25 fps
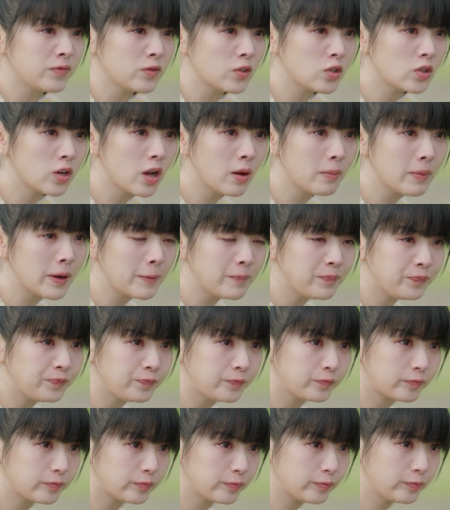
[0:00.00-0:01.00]
你知道吗？
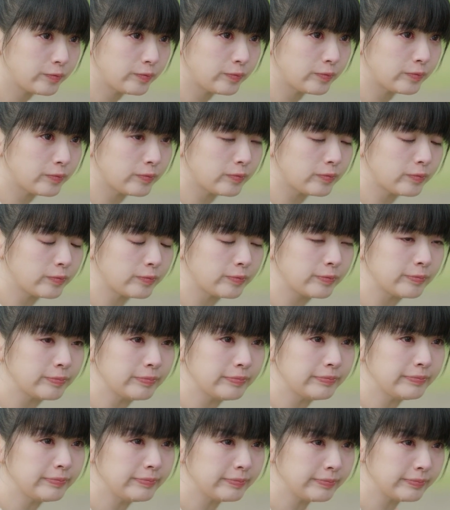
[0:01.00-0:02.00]

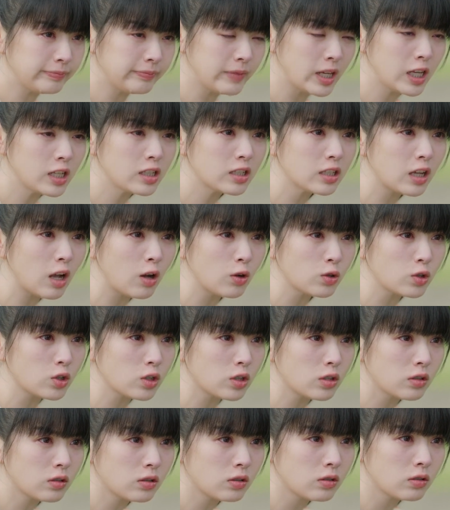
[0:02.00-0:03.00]
每一次考
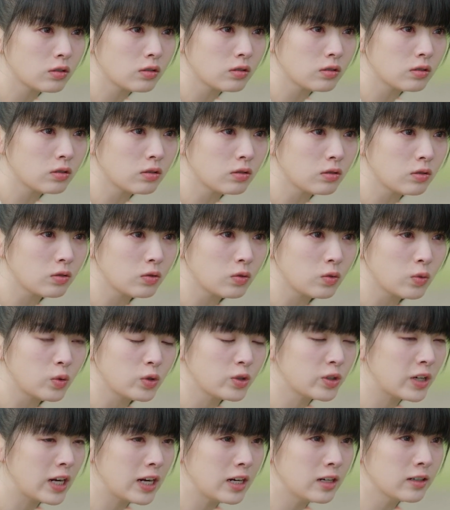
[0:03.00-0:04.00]
试，
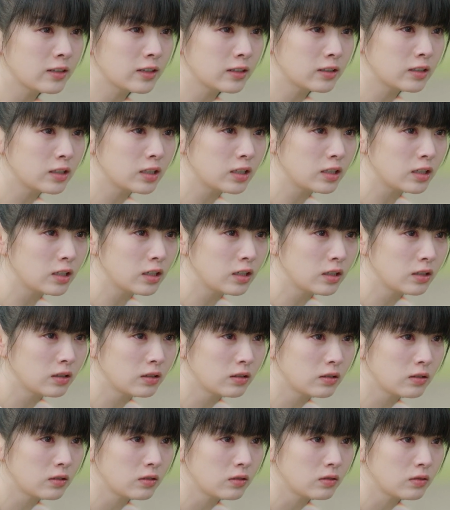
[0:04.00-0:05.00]
我就看着那题，
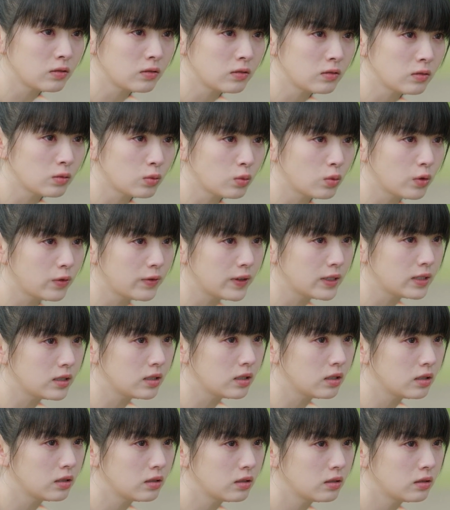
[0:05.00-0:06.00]
我发
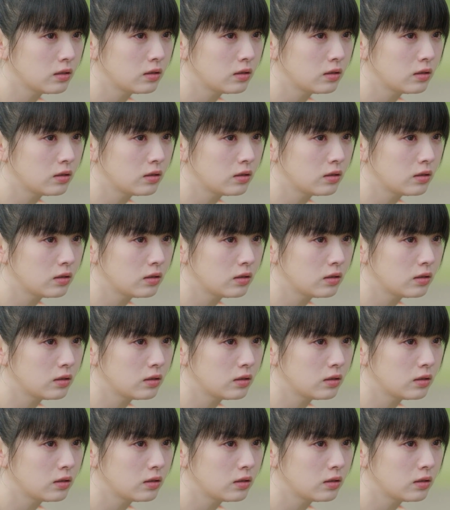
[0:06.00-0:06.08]
现